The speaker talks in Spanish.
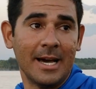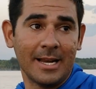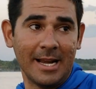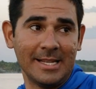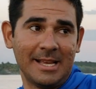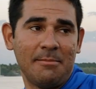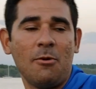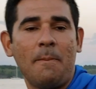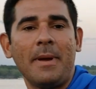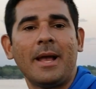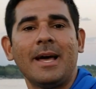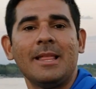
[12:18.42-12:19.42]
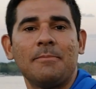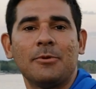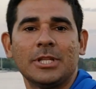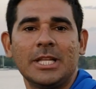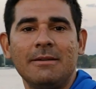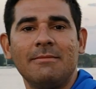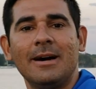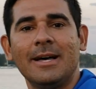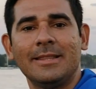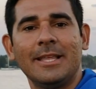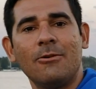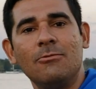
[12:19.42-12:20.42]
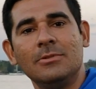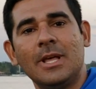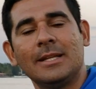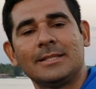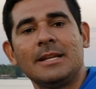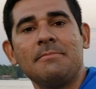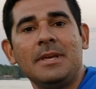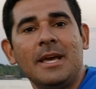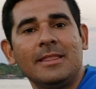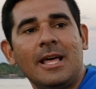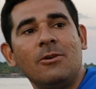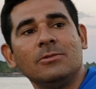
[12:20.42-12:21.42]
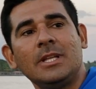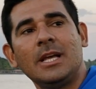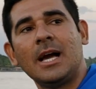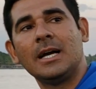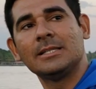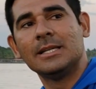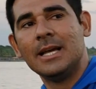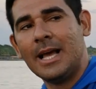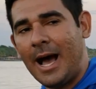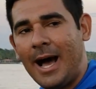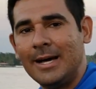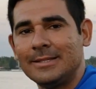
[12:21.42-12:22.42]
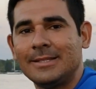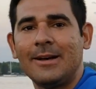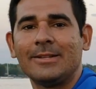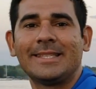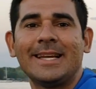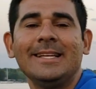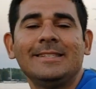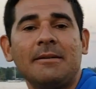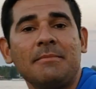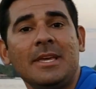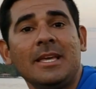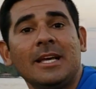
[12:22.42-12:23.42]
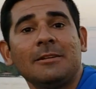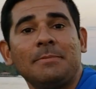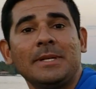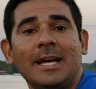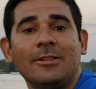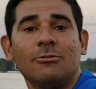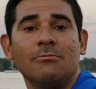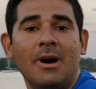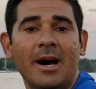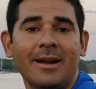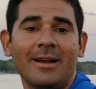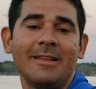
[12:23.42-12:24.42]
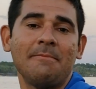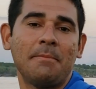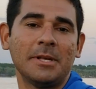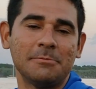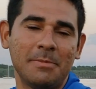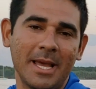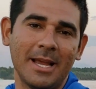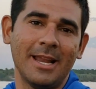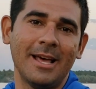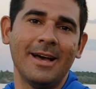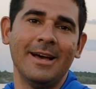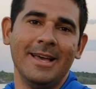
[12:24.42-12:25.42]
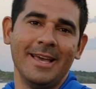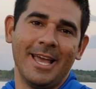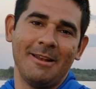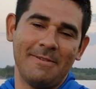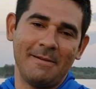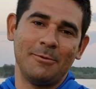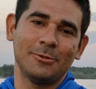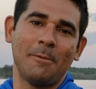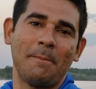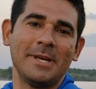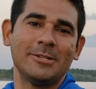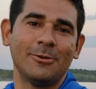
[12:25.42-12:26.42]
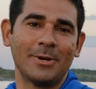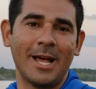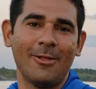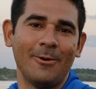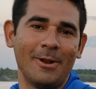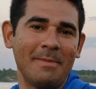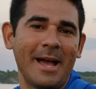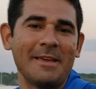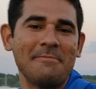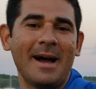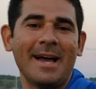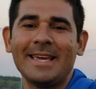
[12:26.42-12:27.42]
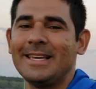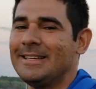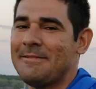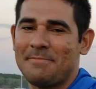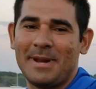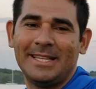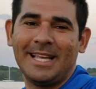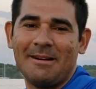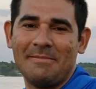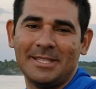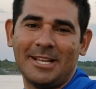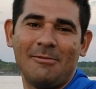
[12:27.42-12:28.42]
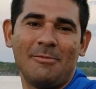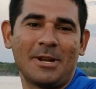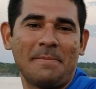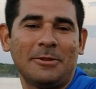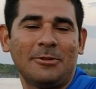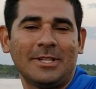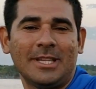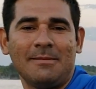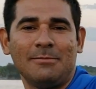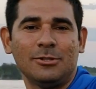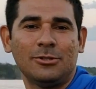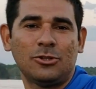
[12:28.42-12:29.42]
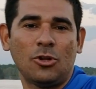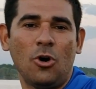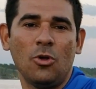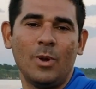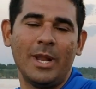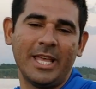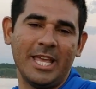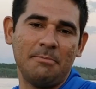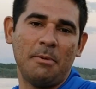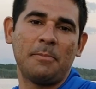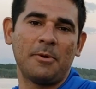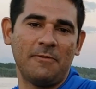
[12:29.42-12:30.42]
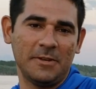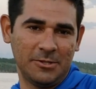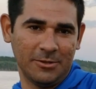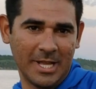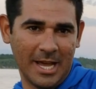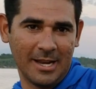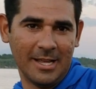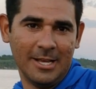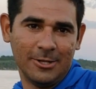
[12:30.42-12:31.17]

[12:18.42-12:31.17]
Realizamos pesca deportiva de 1 a 3 millas náuticas hasta 30 millas pescando marlin, pez vela, el famoso pez dorado el magi magi prácticamente como repito tenemos todo el equipo profesional.